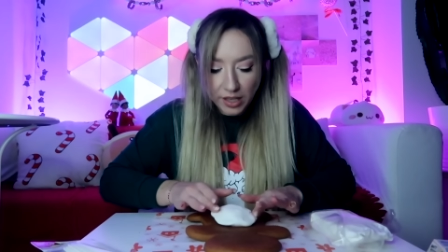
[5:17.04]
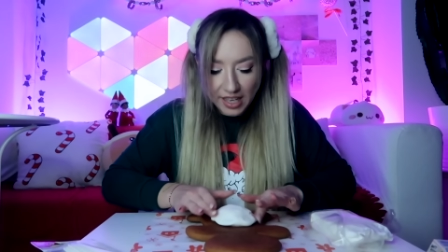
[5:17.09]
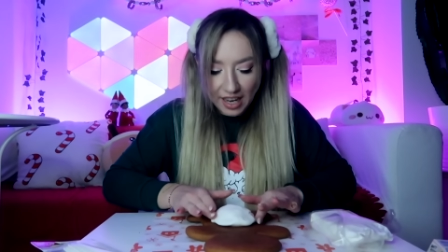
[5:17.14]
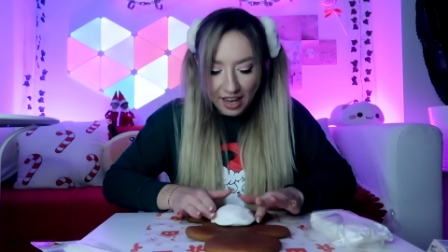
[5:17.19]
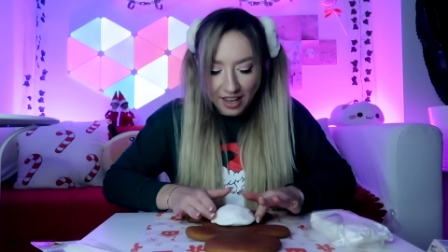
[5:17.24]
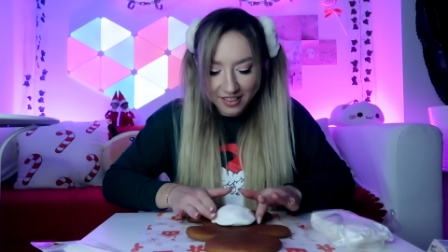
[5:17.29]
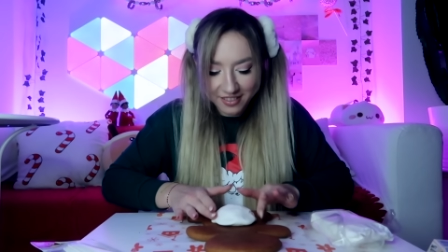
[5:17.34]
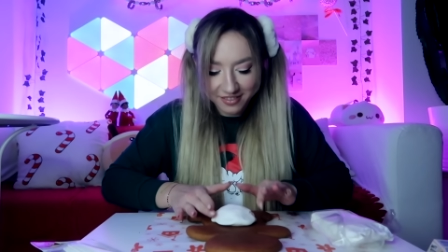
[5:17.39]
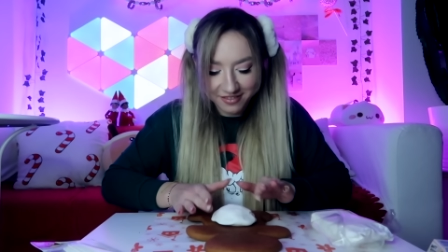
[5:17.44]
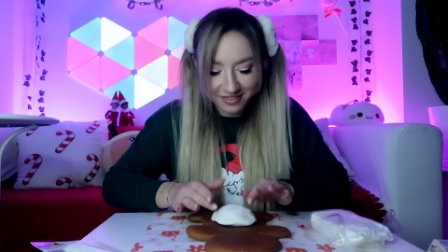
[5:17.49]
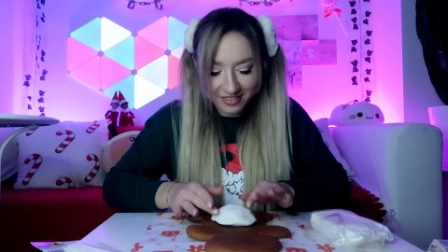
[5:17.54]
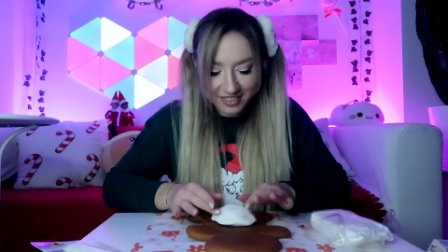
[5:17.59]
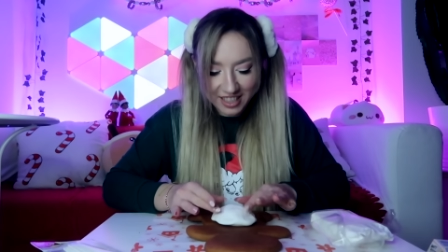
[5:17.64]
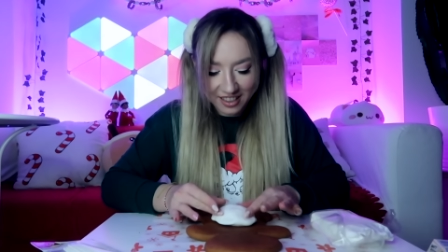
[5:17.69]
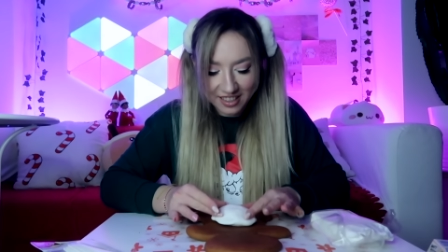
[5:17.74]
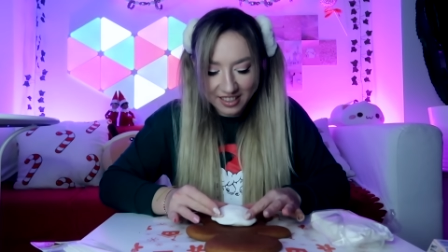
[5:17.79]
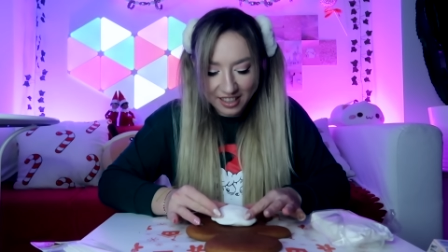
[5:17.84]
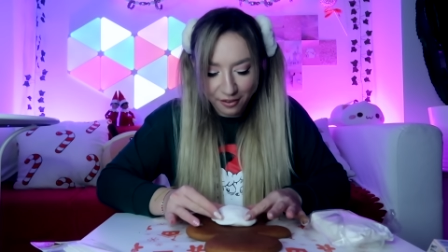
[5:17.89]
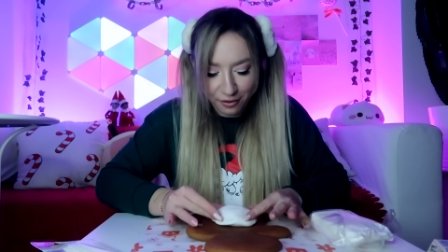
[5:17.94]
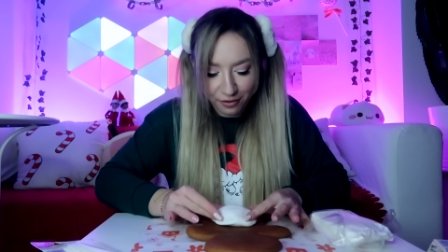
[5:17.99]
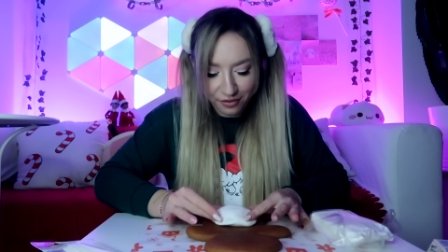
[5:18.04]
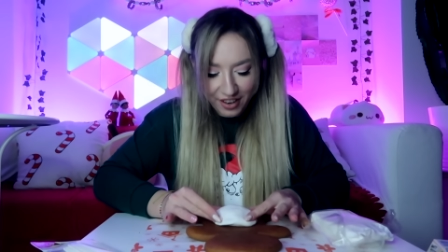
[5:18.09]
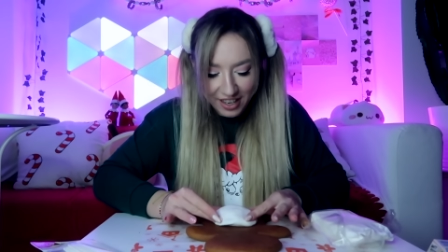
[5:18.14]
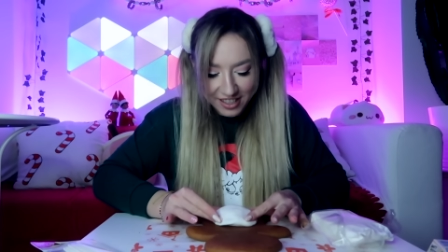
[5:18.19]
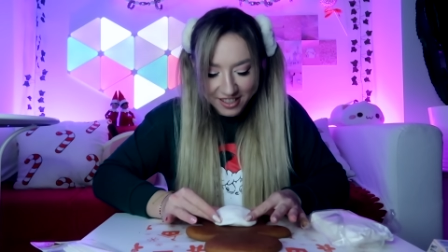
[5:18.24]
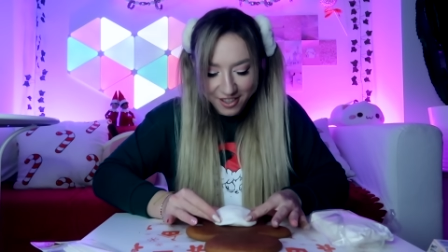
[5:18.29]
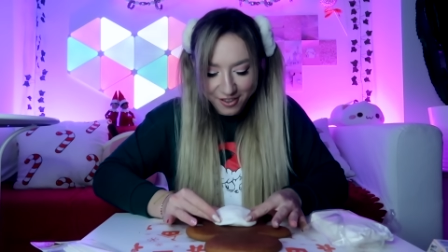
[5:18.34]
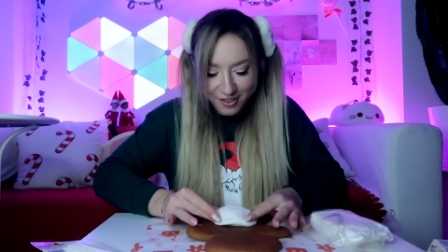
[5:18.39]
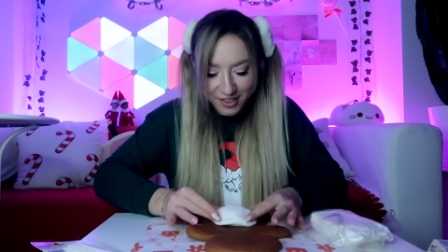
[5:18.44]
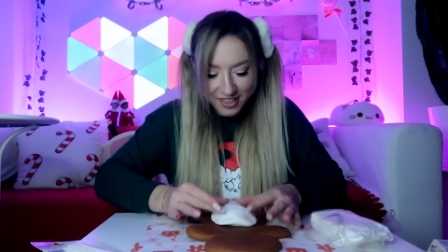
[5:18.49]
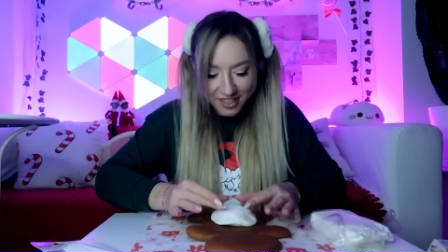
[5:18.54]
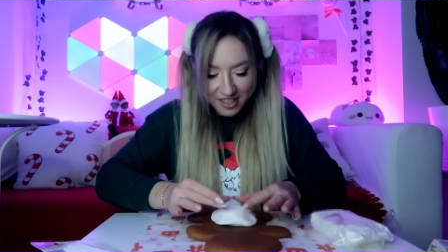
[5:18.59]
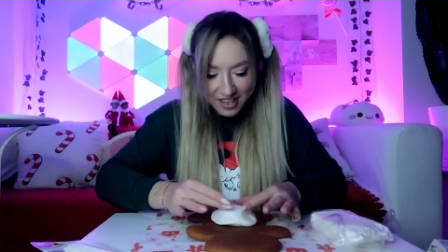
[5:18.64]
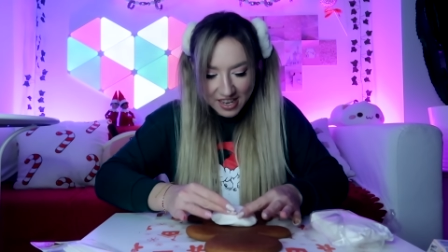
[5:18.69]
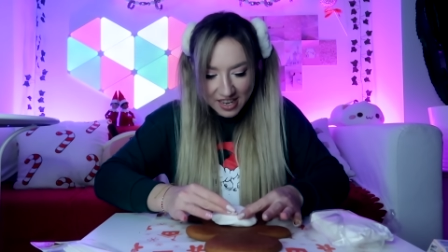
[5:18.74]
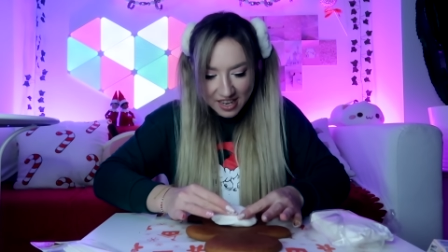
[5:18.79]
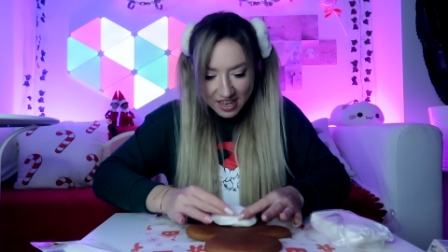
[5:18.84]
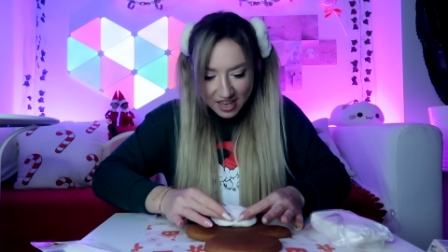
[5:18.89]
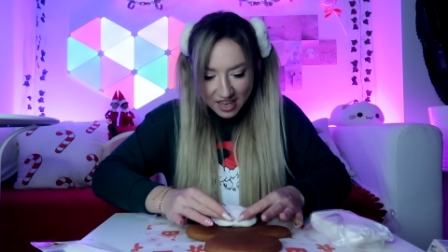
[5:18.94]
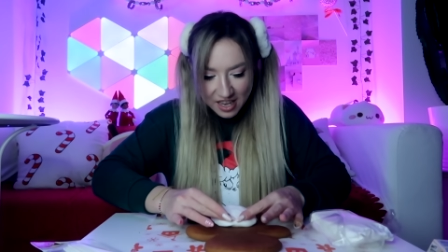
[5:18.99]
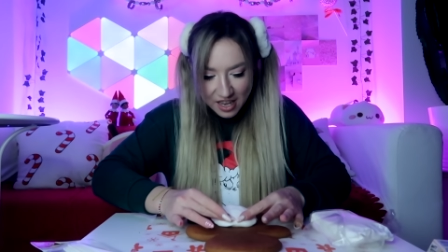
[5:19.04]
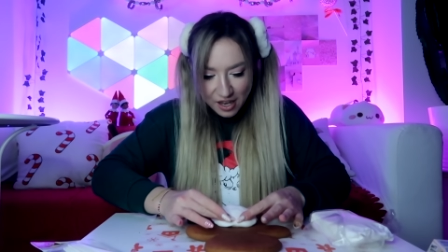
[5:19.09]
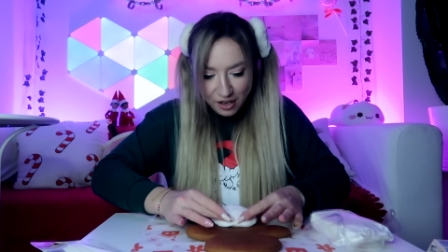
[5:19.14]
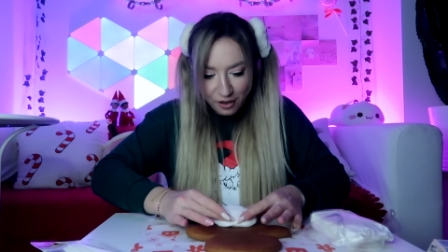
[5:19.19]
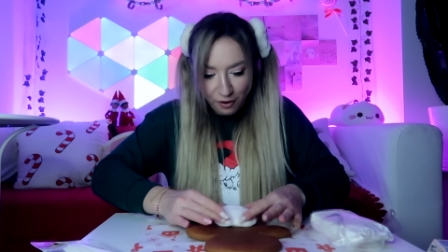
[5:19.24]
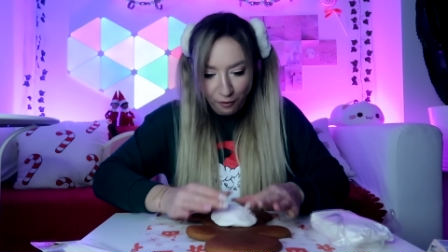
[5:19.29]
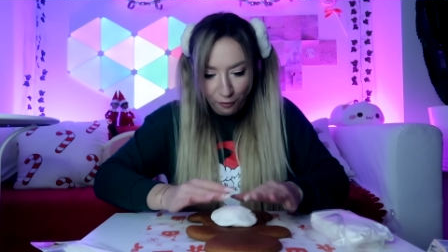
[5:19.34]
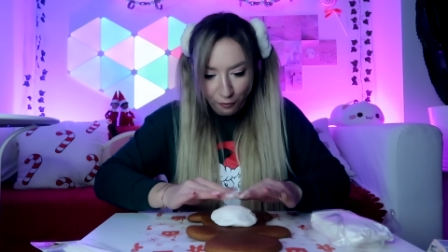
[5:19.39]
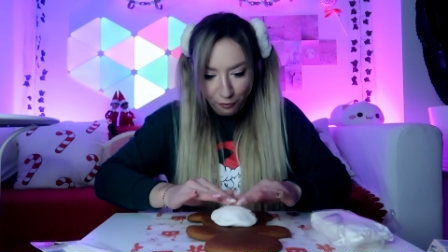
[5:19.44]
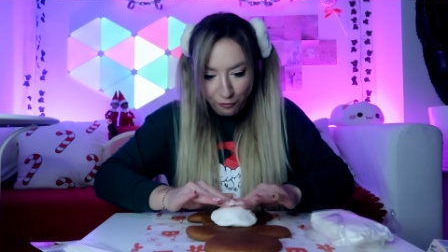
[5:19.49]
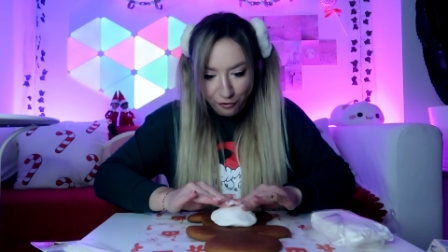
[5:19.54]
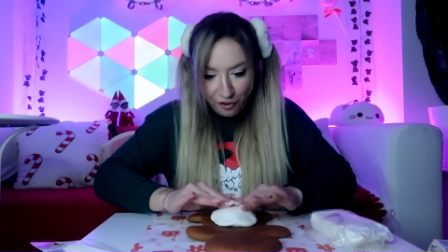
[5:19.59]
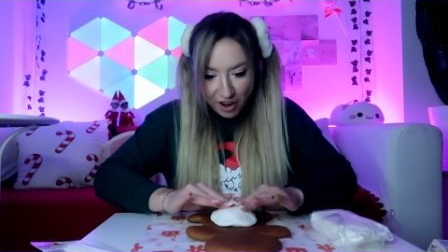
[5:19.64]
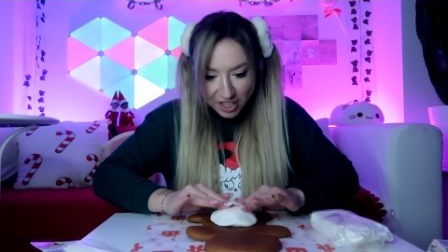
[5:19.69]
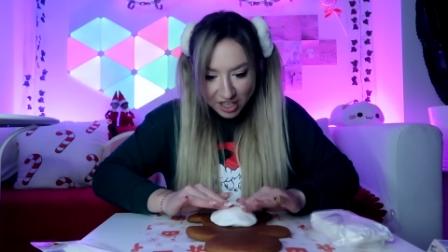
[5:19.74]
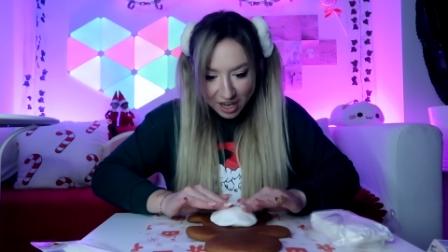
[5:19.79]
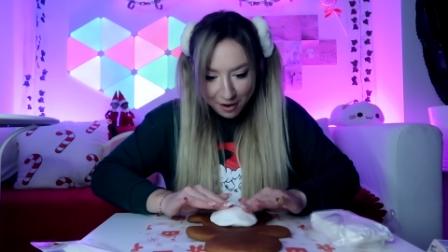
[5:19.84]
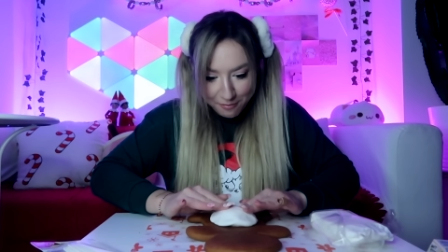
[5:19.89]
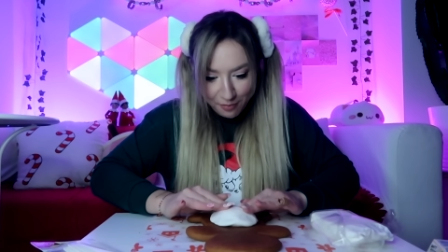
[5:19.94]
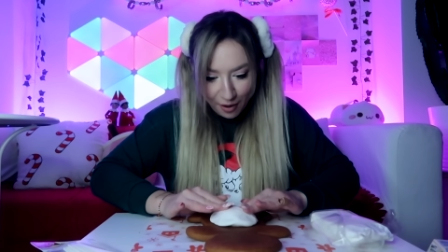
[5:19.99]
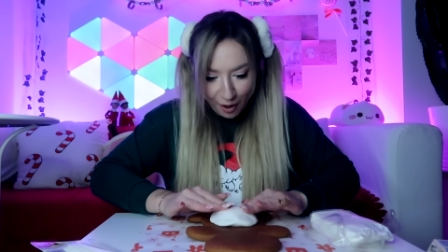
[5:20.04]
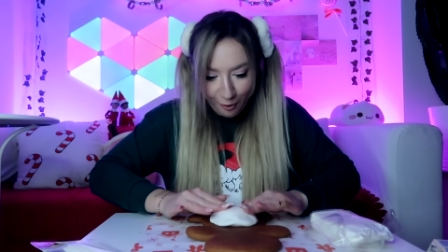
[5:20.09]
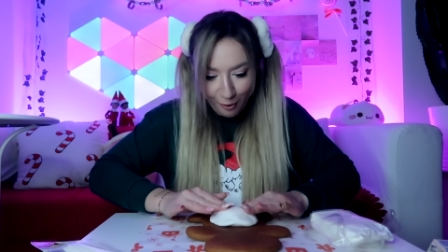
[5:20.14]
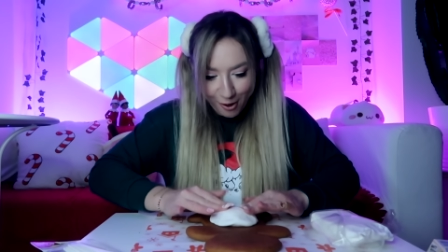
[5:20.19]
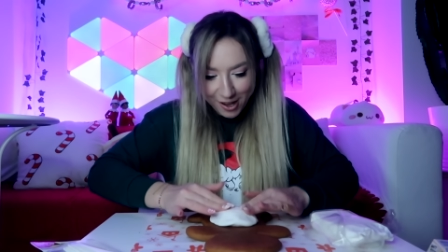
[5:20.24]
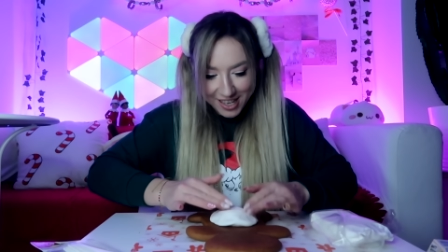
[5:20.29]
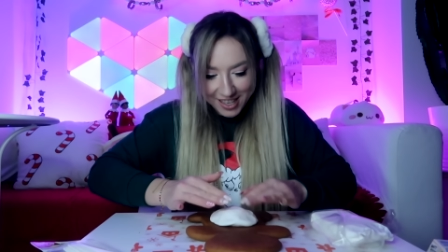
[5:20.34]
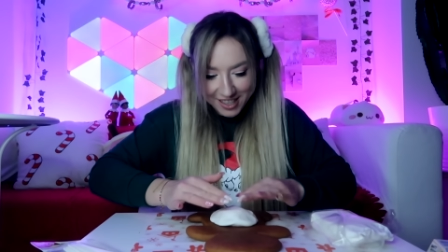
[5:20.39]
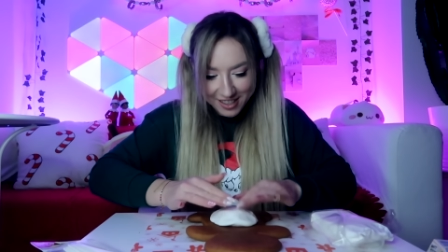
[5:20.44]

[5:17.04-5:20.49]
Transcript: ja, das sieht fett aus. Ein fetter Bauch.